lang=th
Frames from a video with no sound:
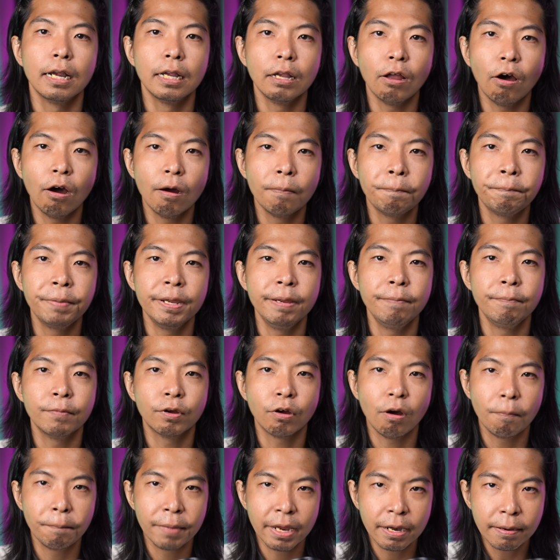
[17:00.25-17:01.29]
ลองพิมพ์
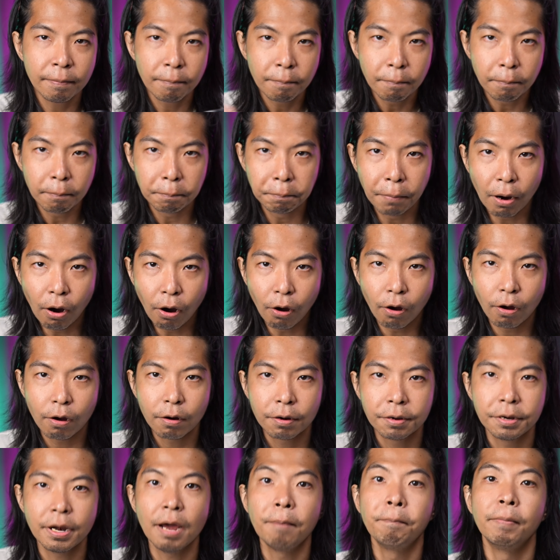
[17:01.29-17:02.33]
คอมเมนต์บอก
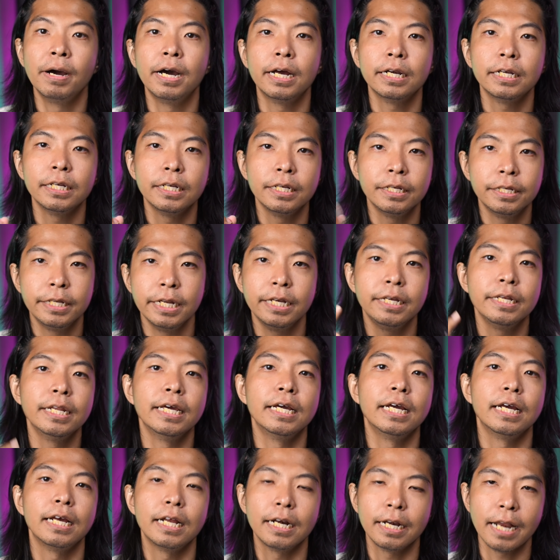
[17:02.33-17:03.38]
นาเบิร์ดนิดห
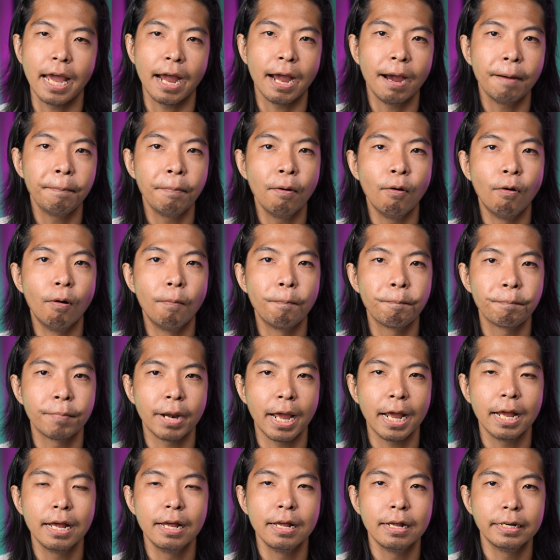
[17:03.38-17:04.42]
นึ่งนะครับผม
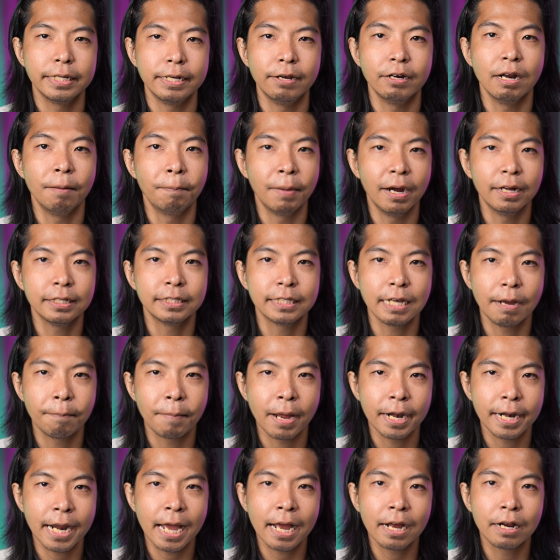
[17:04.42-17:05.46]
นะเดี๋ยวนะเบิร์ตจะ
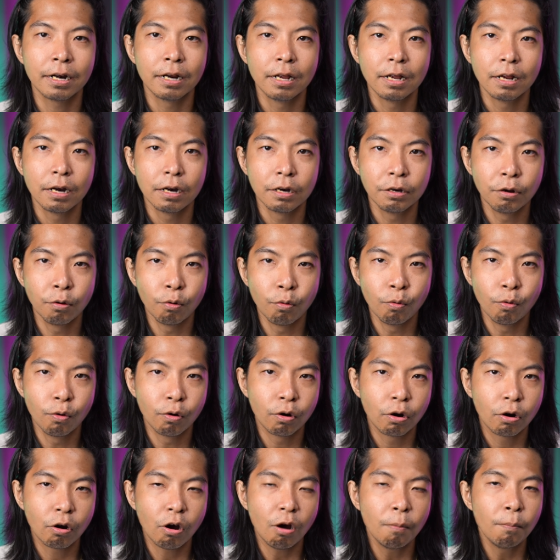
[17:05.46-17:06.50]
มานั่งดู
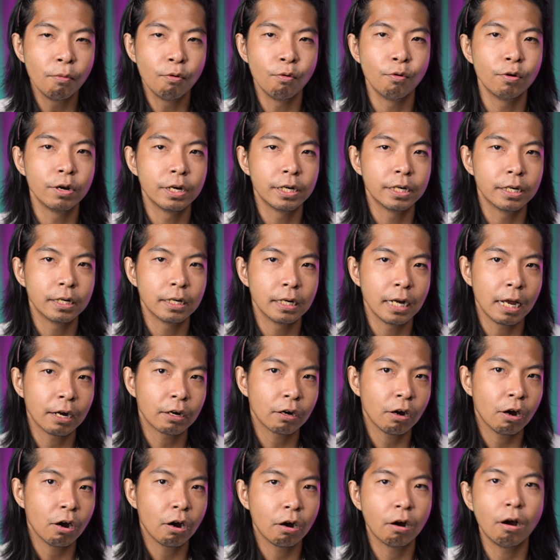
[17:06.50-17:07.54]
ข้อมูล แล้ว
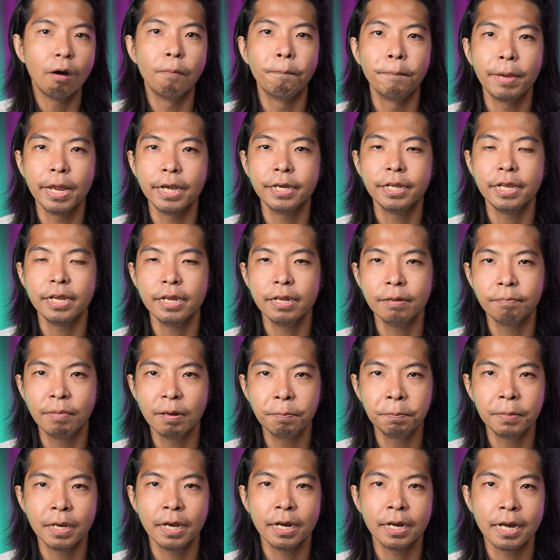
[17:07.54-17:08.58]
ก็คอมเมนต์ที่
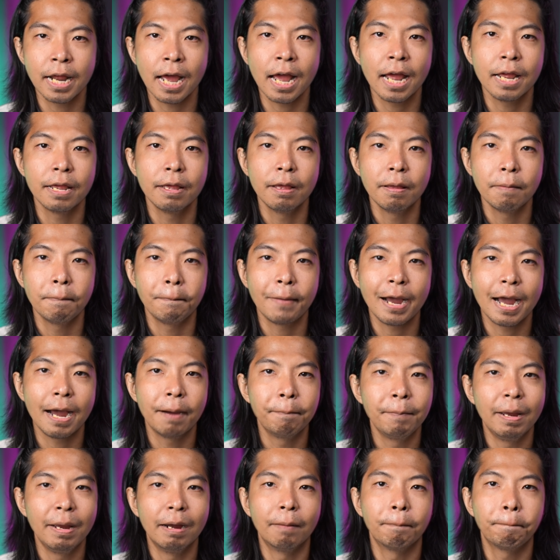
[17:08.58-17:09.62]
เพื่อนๆได้ มา
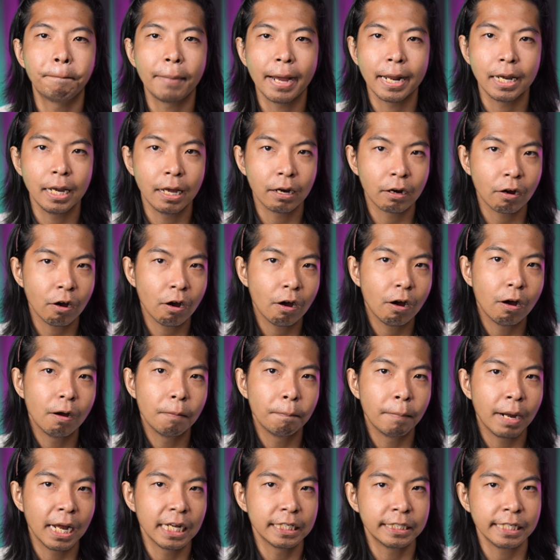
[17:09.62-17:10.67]
แบ่งปันแล้วก็
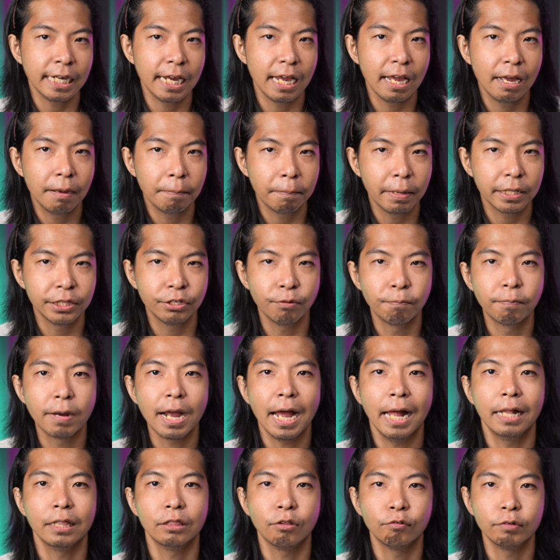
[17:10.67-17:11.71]
มาแชร์ประสบ
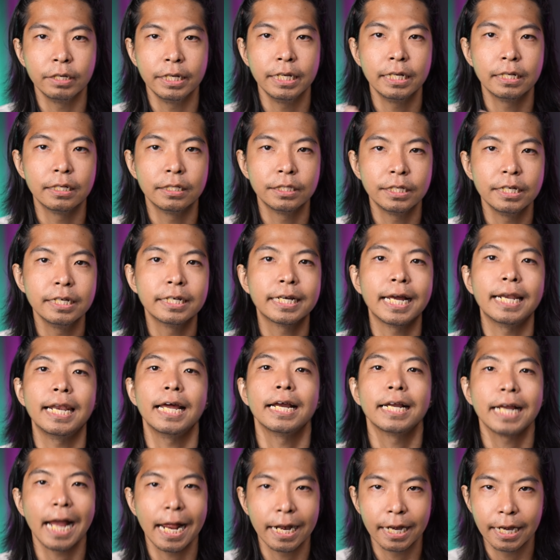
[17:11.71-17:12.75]
การณ์ตรงนี้ซึ่งกัน
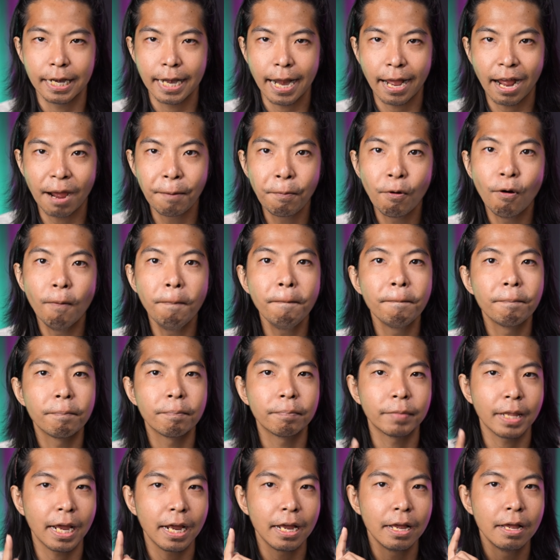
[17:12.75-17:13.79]
และกันนะครับผม
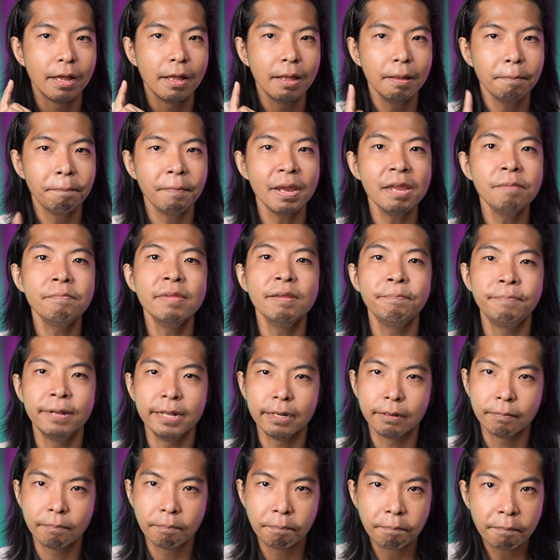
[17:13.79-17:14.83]
นะไม่มีผิ
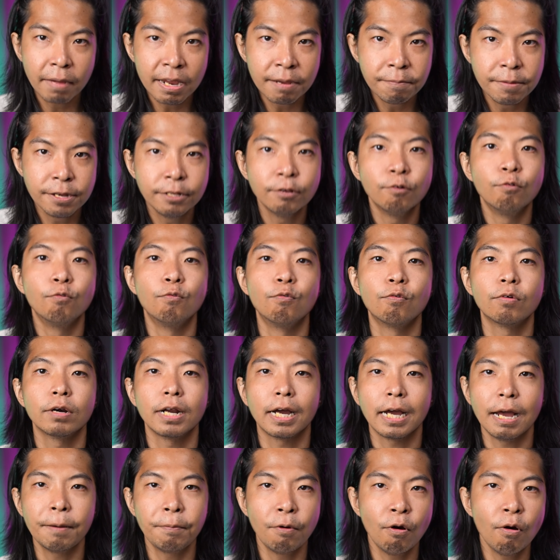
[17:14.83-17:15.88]
ดไม่มีถูก
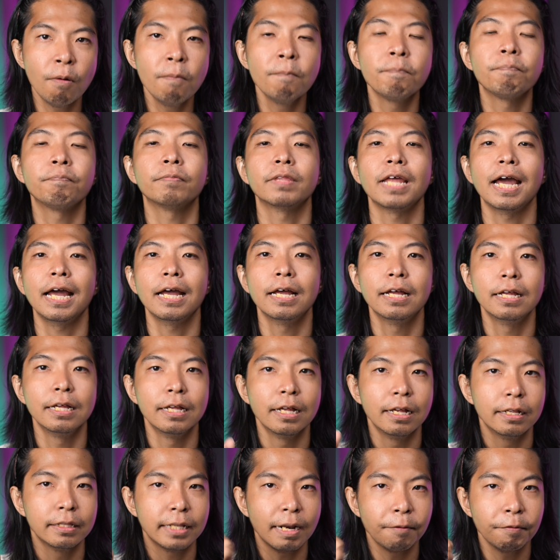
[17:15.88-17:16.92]
นะครับผมนะ
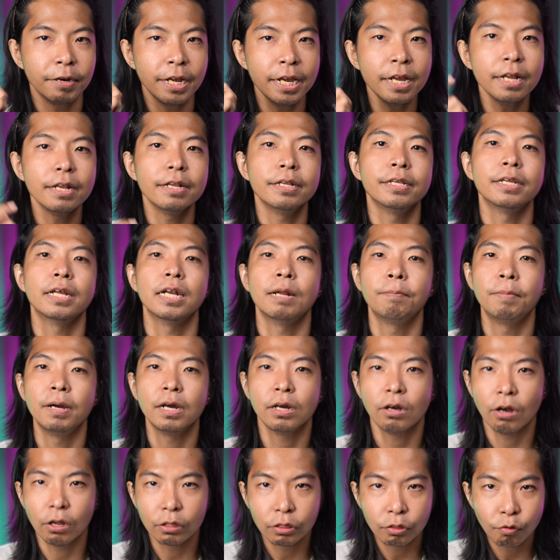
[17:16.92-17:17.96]
สำหรับวันนี้เดี๋ยวนะเบิร์
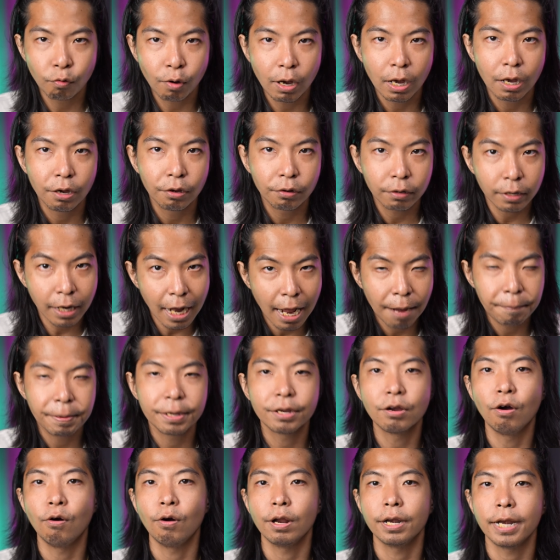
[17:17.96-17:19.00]
ตขอตัวลาไป
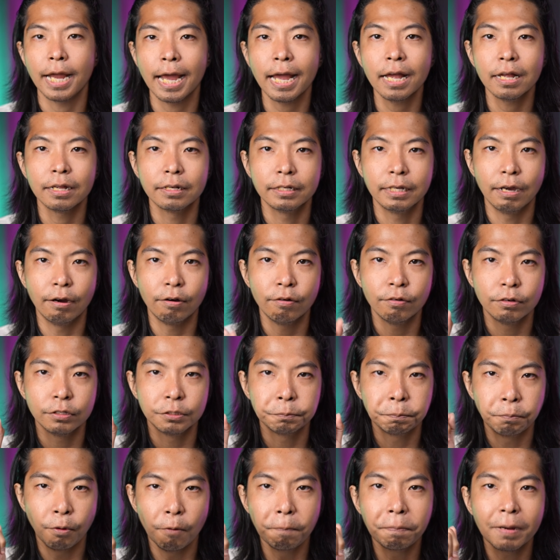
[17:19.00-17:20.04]
ก่อนนะ เดี๋ยว
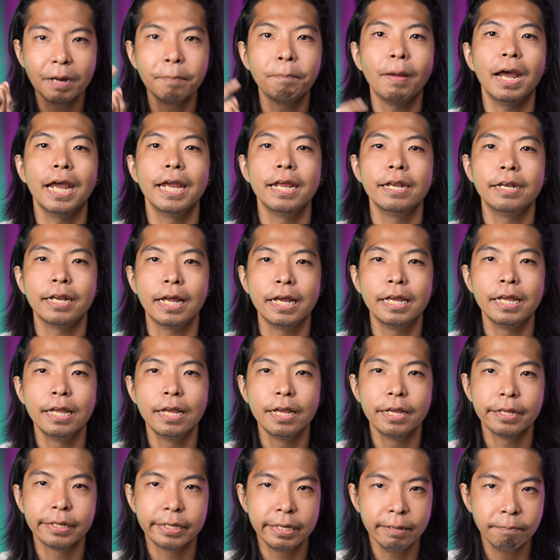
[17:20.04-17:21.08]
พบกันใหม่ใน
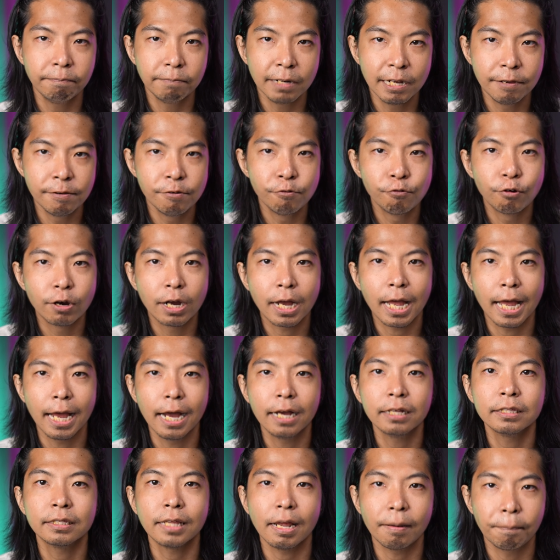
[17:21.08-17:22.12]
คลิปรีวิวครั้
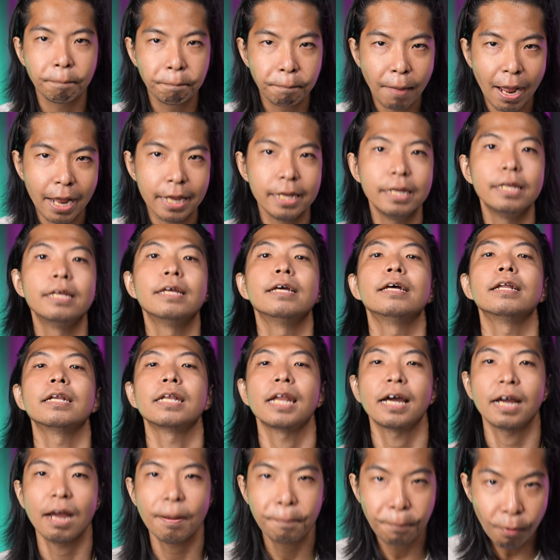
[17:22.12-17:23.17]
งถัดไป
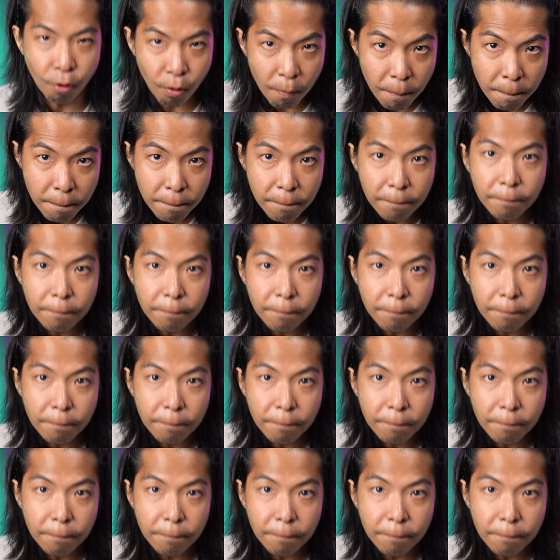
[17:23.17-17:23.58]
นะครับผม